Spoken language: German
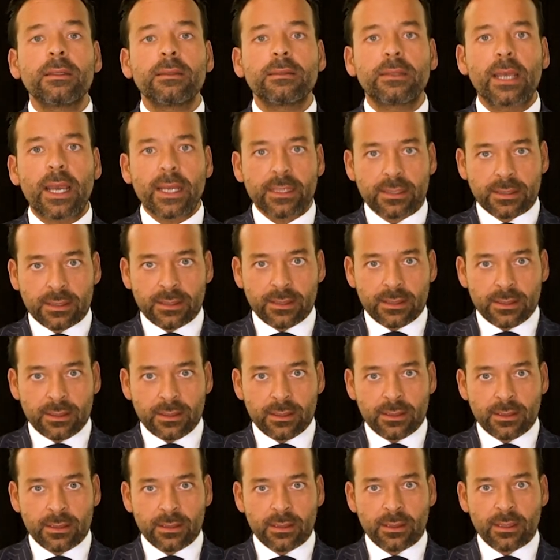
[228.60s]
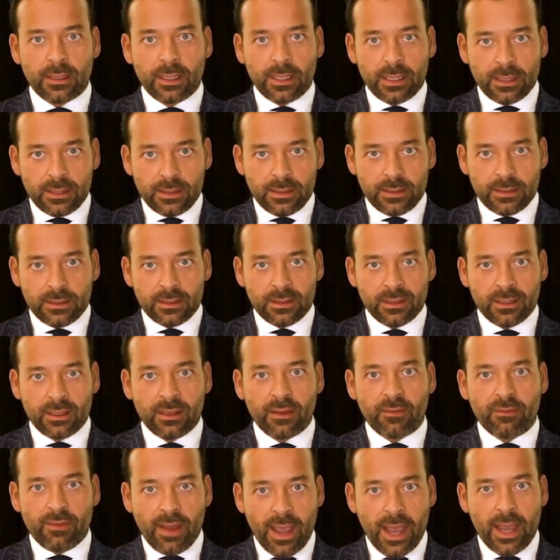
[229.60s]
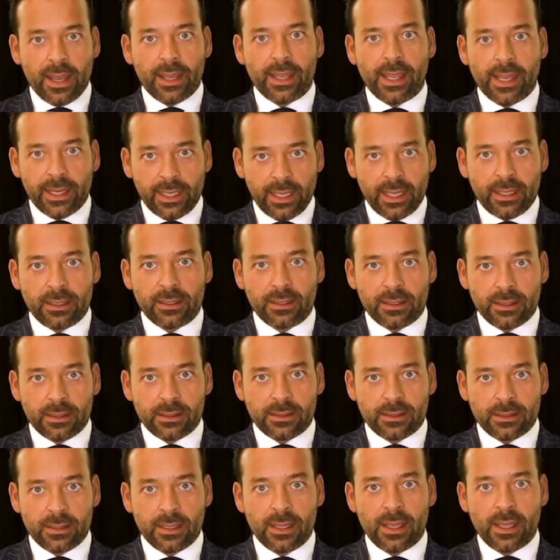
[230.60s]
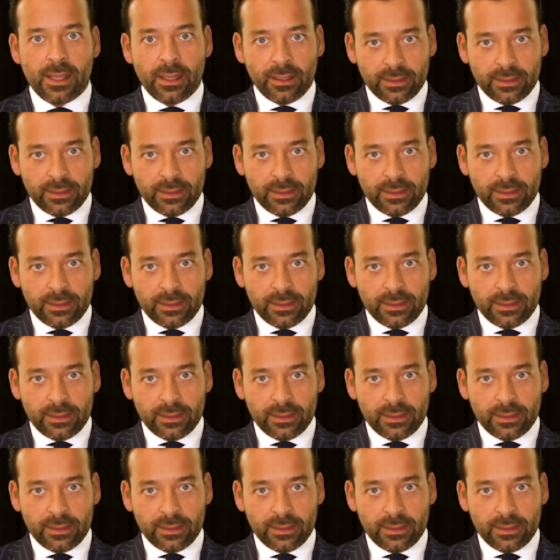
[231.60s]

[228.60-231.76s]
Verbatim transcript: das ist wahre Erkenntnis.